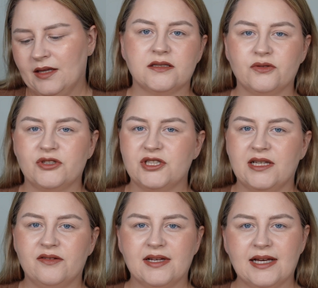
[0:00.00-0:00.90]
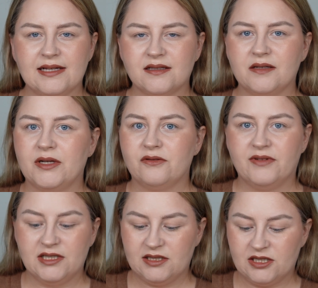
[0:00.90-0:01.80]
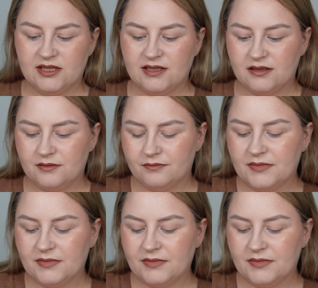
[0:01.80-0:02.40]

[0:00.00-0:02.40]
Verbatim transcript: Są to cienie wegańskie, mają 24